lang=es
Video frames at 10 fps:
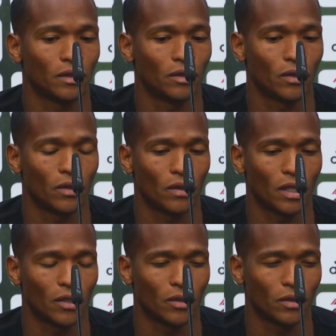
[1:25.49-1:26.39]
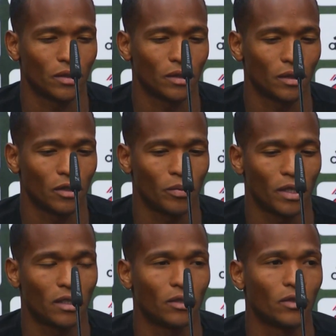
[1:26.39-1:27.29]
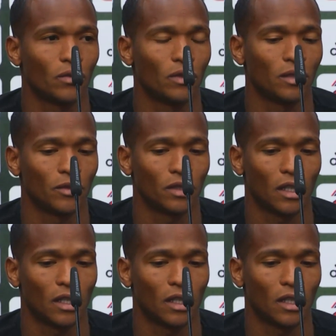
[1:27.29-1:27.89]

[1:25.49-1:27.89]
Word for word: Yo creo que ellos, los partidos últimos,